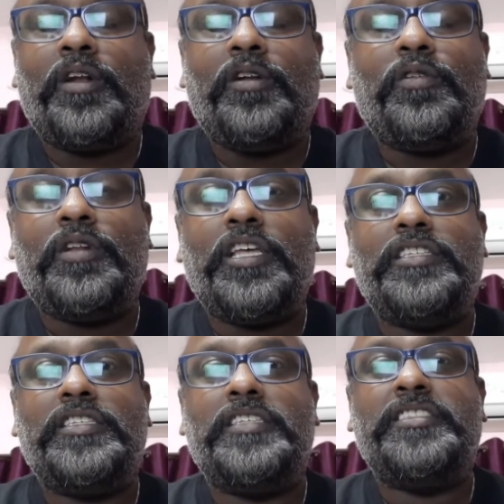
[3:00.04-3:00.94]
వన్ ట్వంటీ
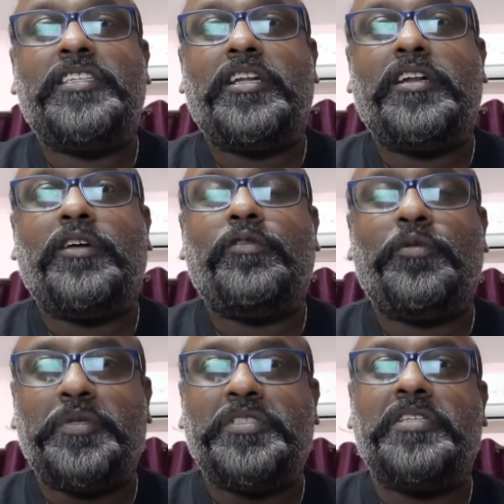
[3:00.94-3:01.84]
ఇది చేసిందంట
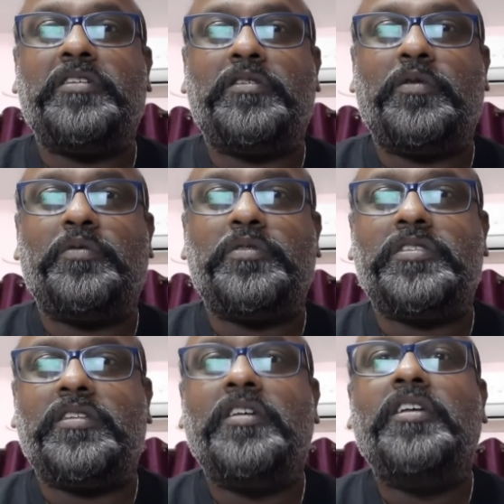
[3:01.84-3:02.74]
గోపిచంద్కు డౌట్
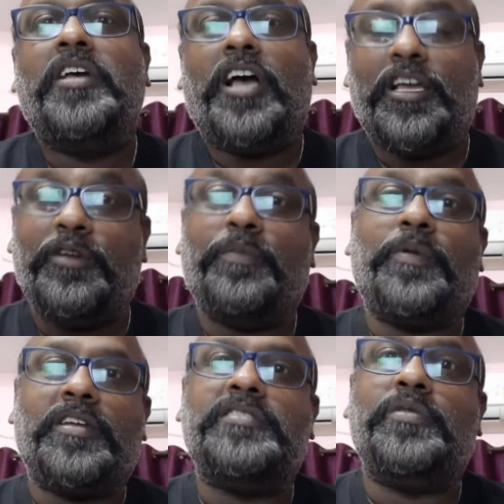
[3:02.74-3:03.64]
వస్తుంది అయ్యో
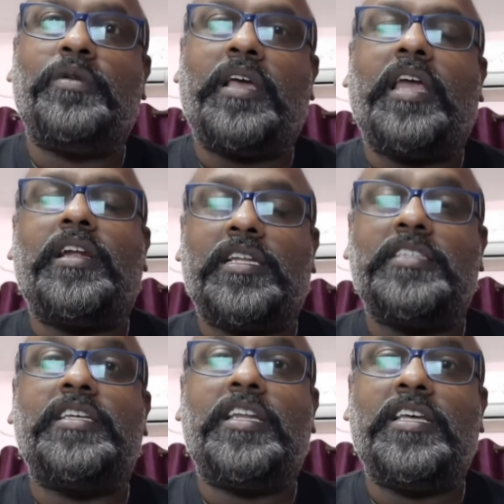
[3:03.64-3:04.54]
ప్రాస్టిట్యూట్ క్యారెక్టర్
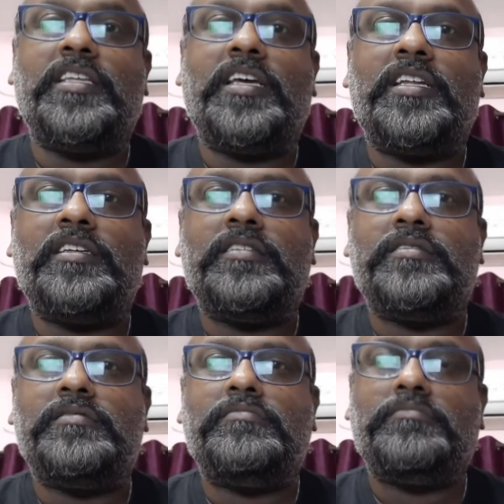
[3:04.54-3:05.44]
చేయలేదే అని
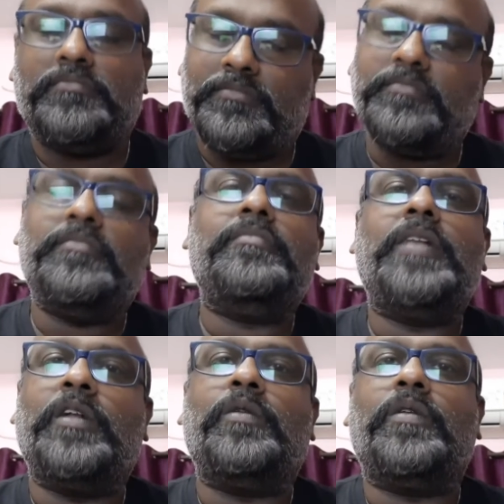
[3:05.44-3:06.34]

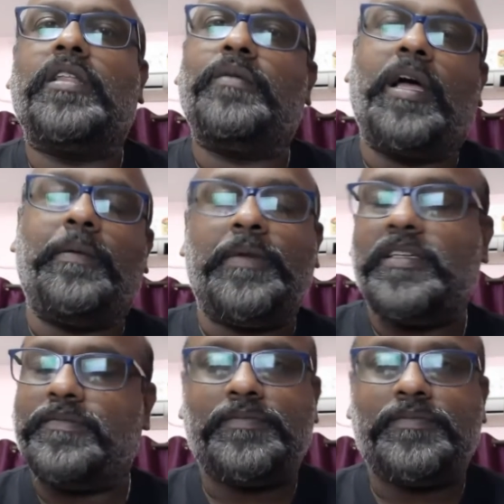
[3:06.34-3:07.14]
ఉంటుంది కామెడీ